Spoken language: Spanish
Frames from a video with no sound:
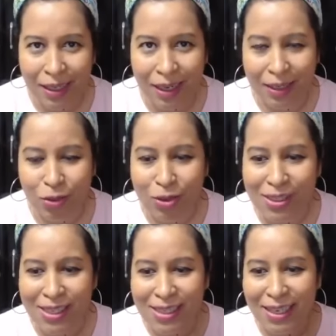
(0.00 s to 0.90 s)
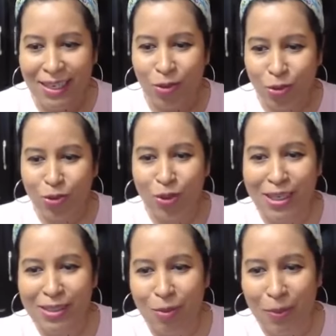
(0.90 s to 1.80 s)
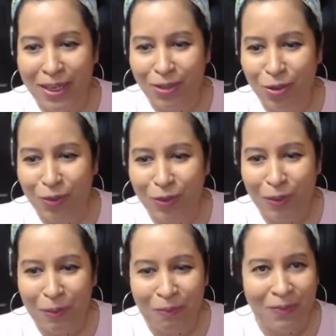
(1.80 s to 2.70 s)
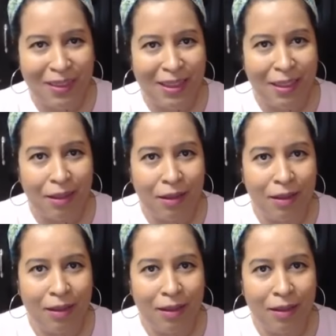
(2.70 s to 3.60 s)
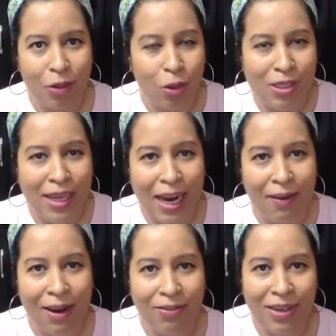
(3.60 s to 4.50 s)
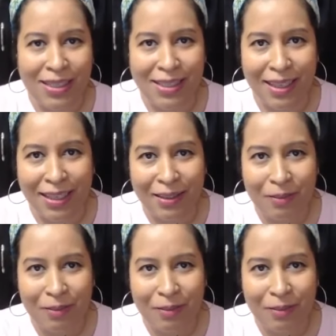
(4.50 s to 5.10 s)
Entonces es justo en ese momento donde se acaba la felicidad.